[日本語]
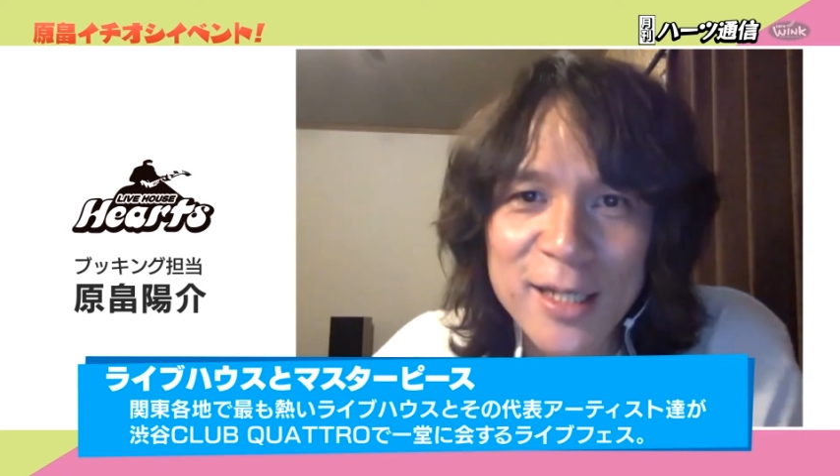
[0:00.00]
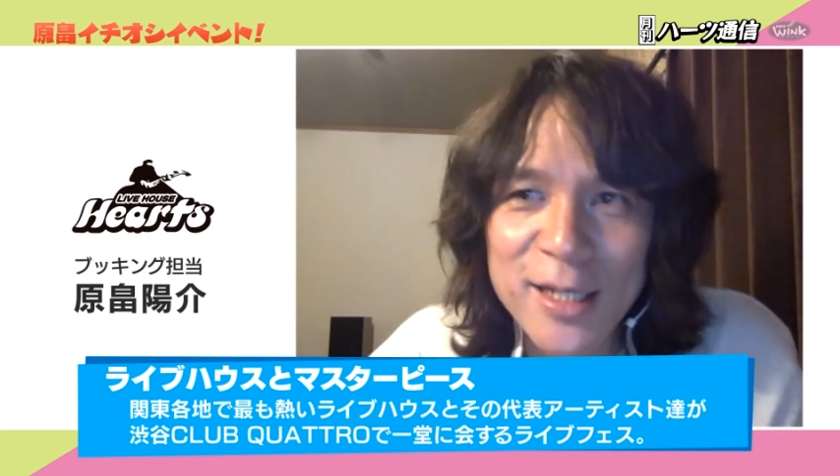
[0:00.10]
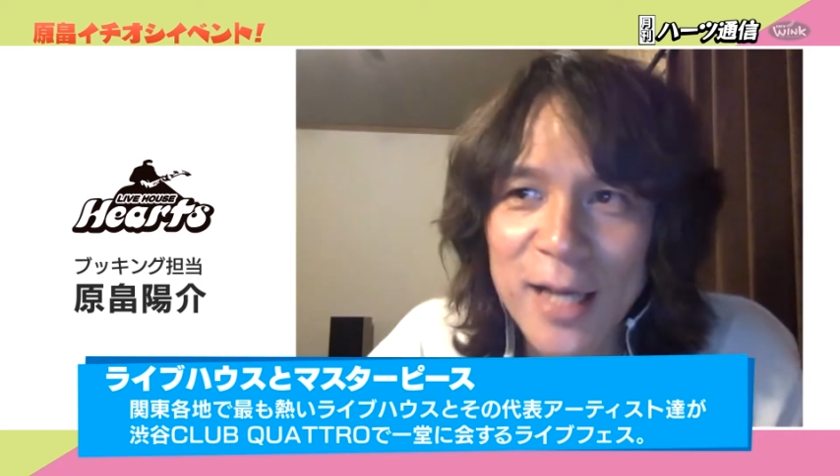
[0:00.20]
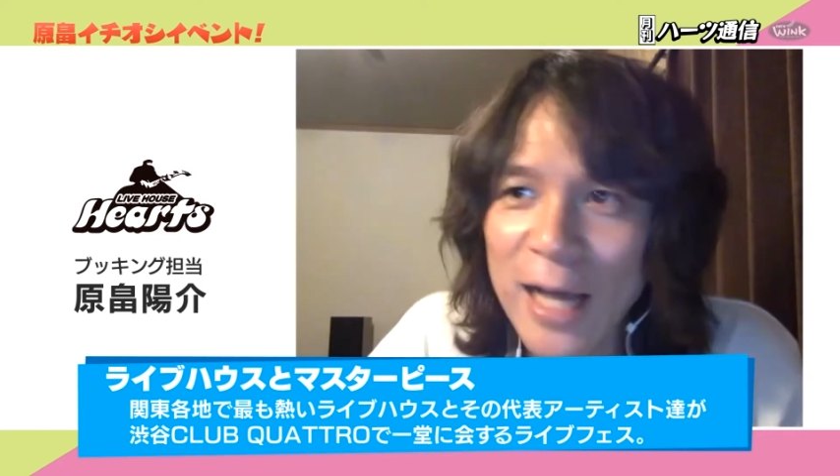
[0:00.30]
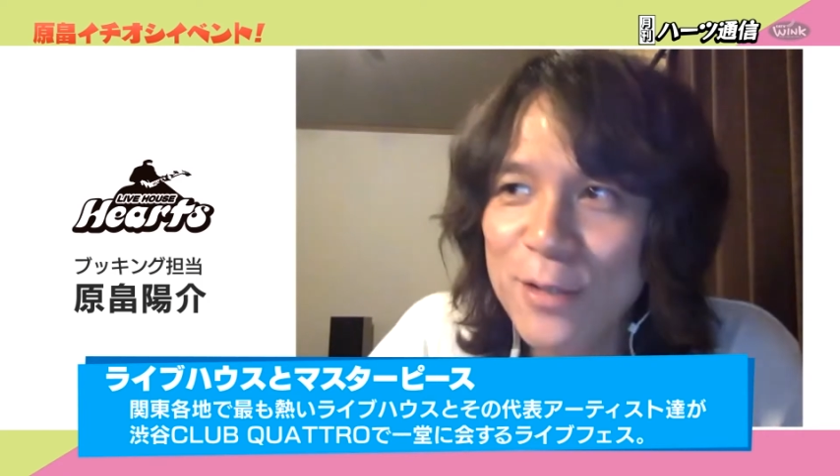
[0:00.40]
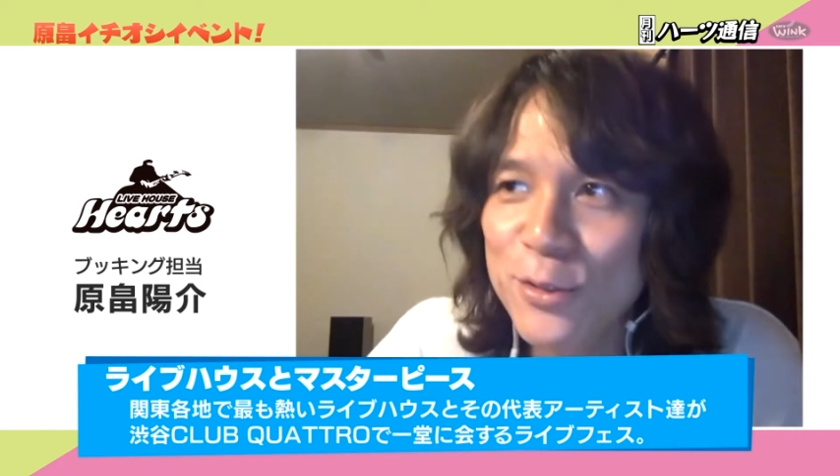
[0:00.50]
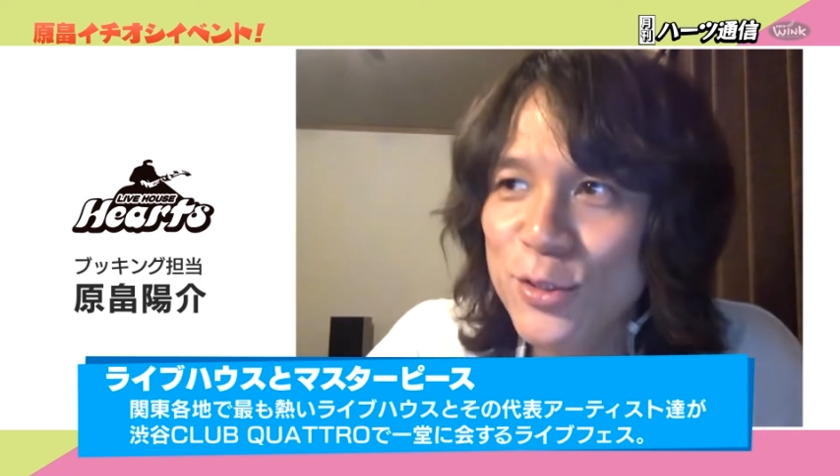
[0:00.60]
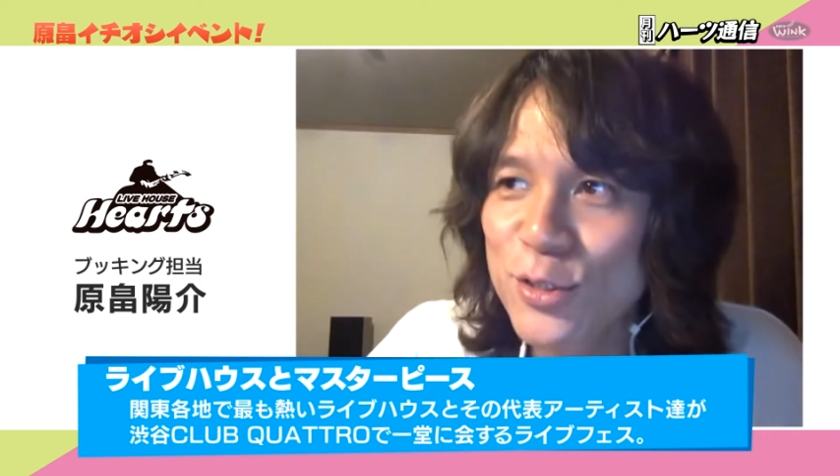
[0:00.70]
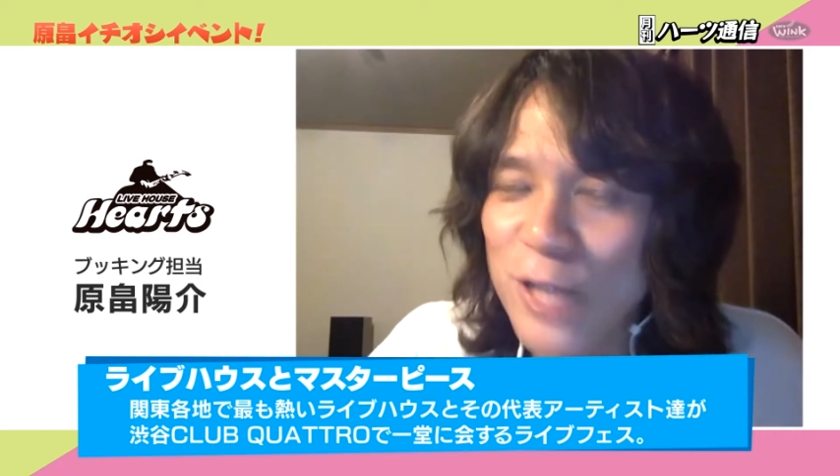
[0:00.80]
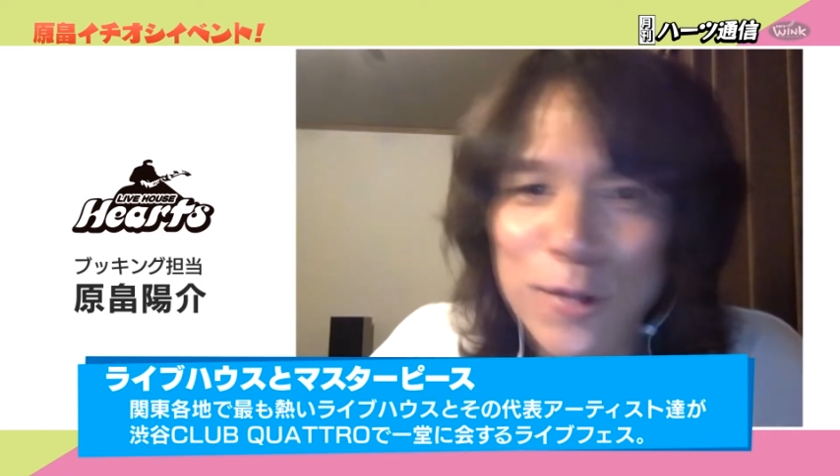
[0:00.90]
発
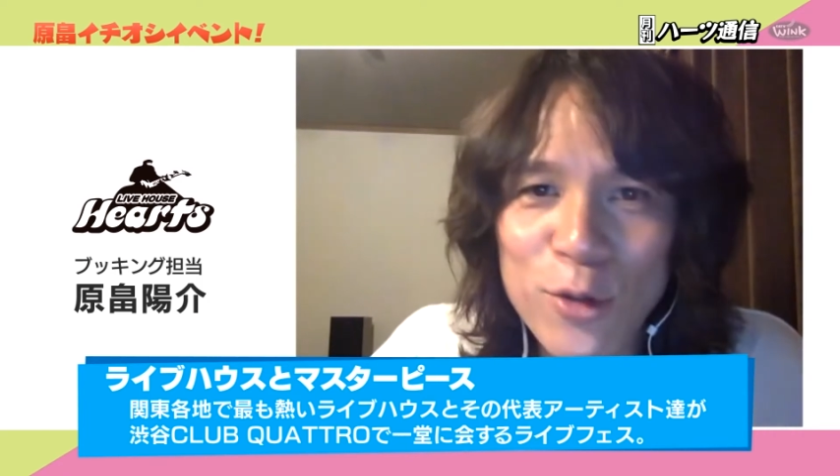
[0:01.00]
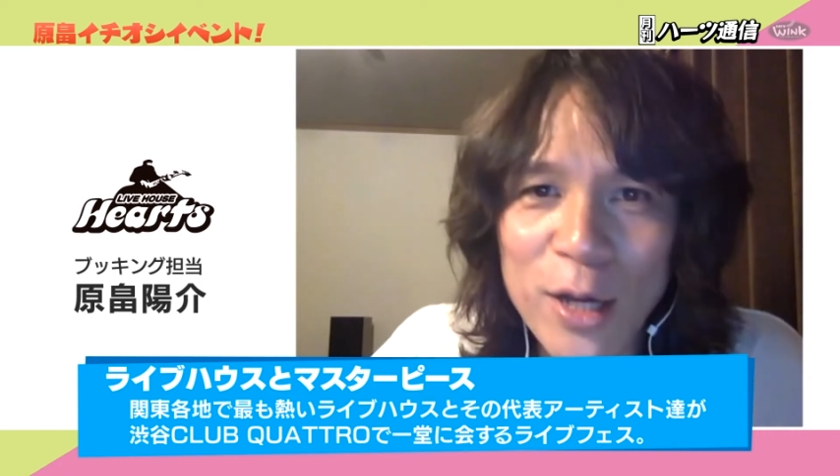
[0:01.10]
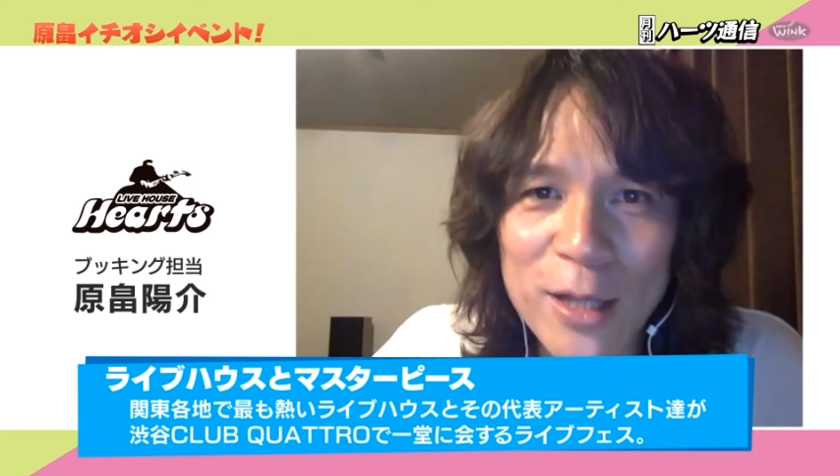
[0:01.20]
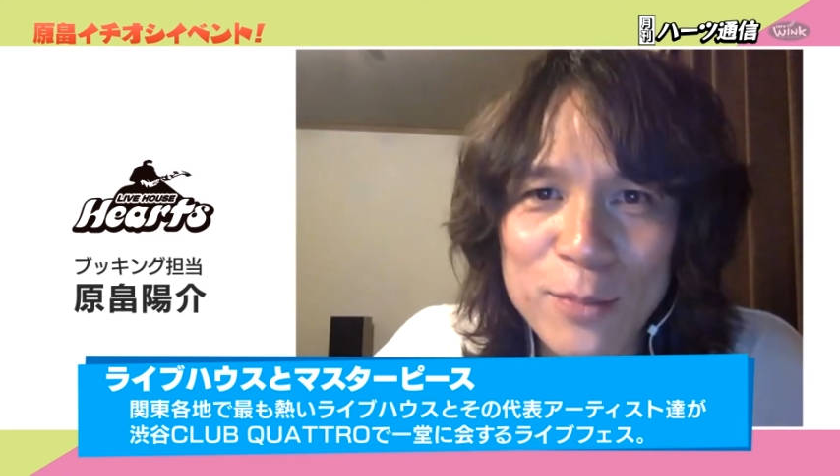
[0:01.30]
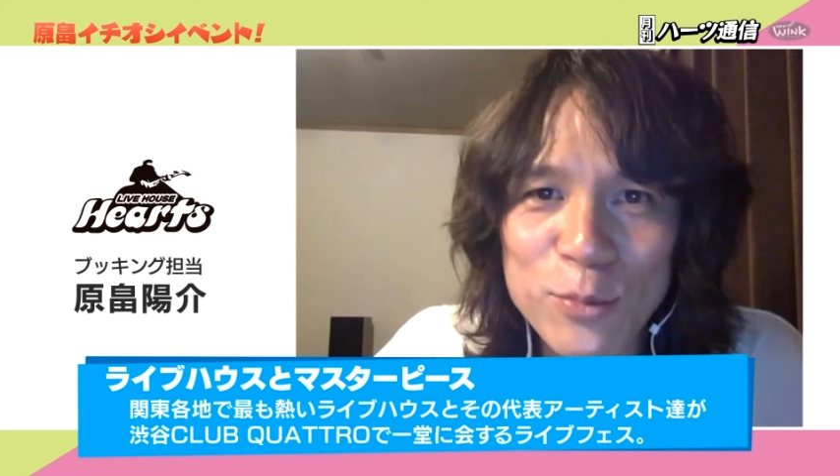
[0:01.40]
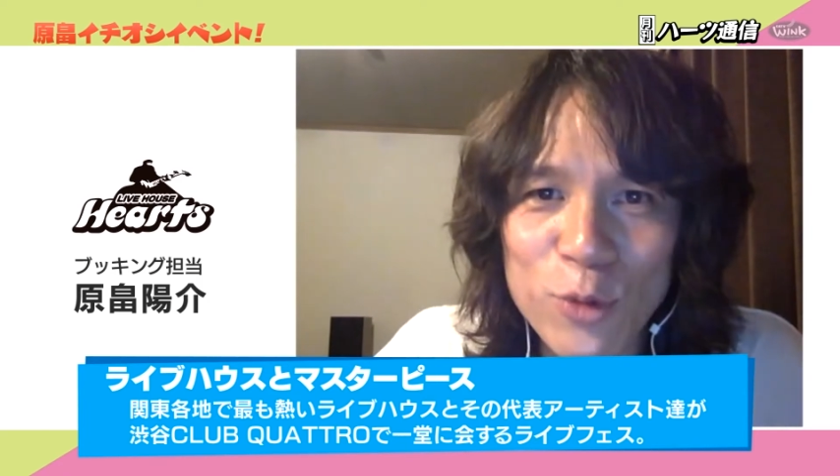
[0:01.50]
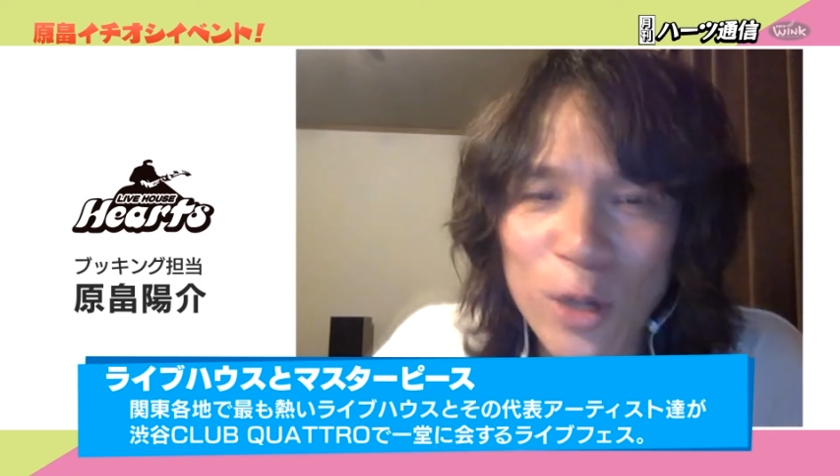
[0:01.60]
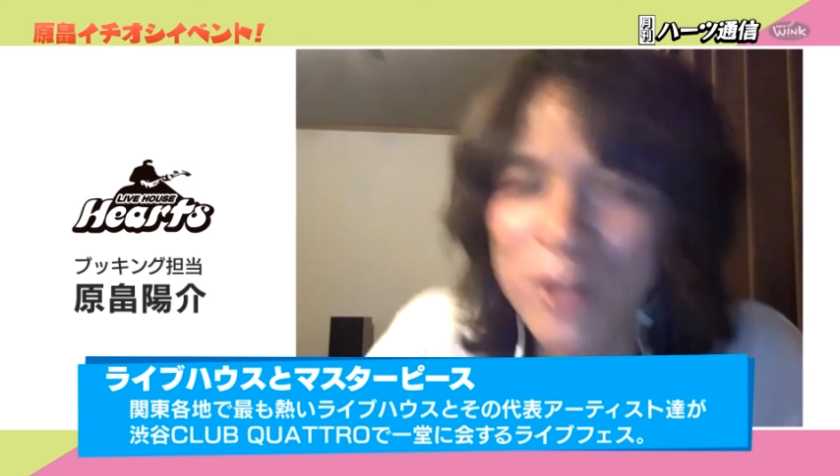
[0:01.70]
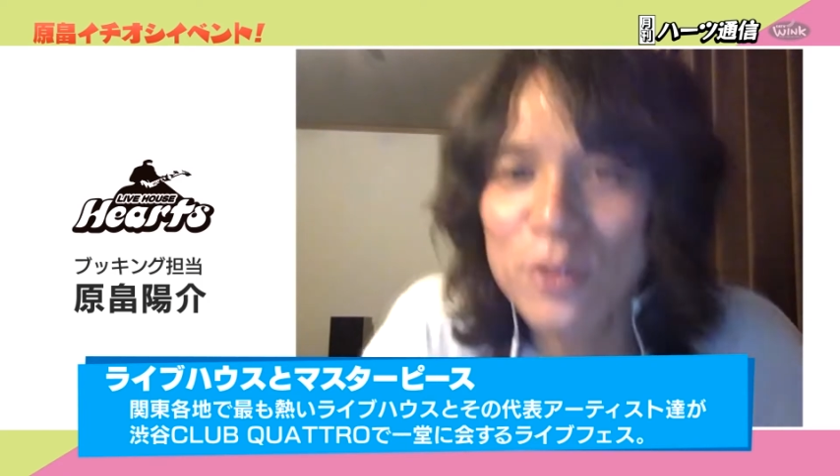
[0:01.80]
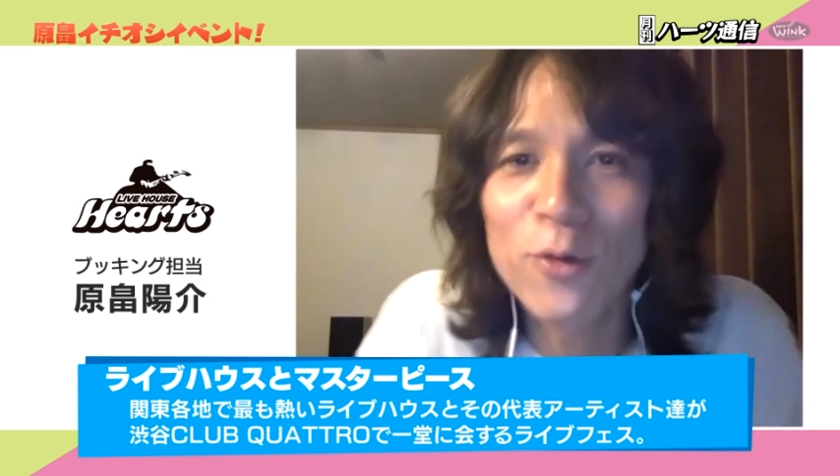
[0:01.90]
掘なんとかと
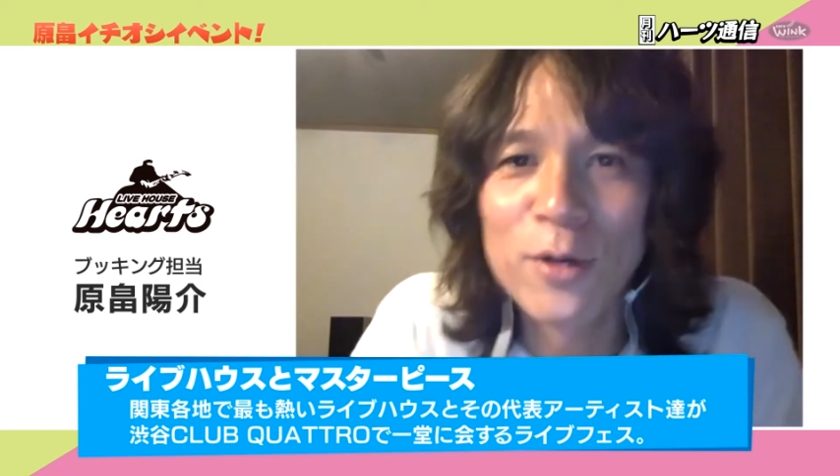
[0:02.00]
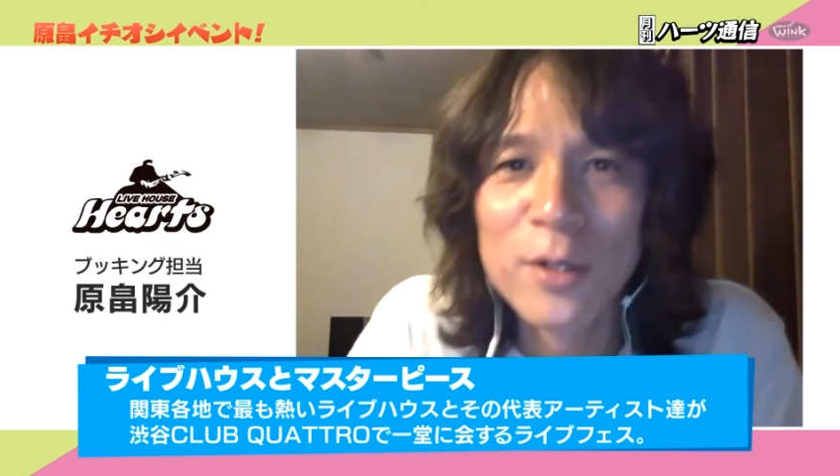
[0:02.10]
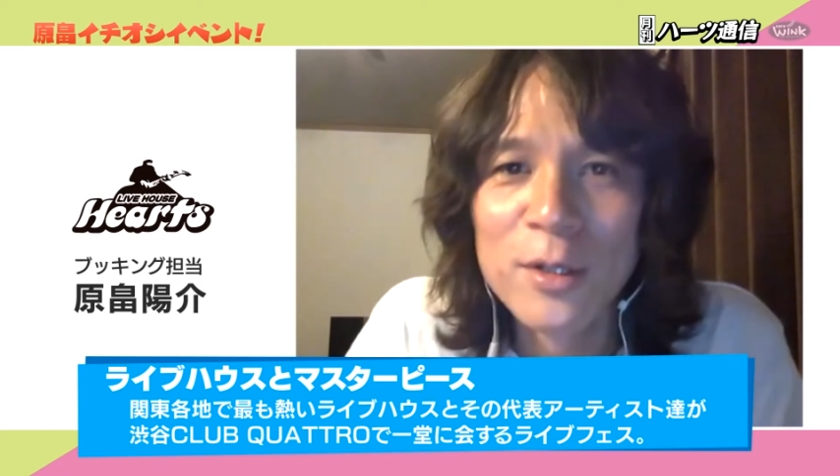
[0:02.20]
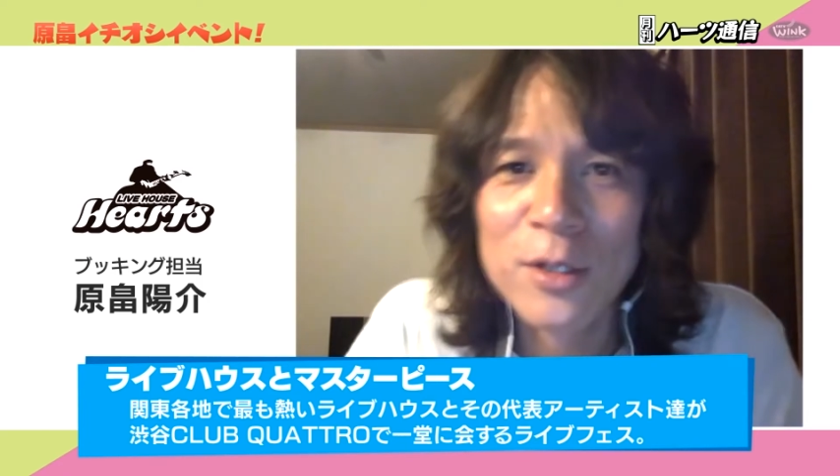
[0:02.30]
かの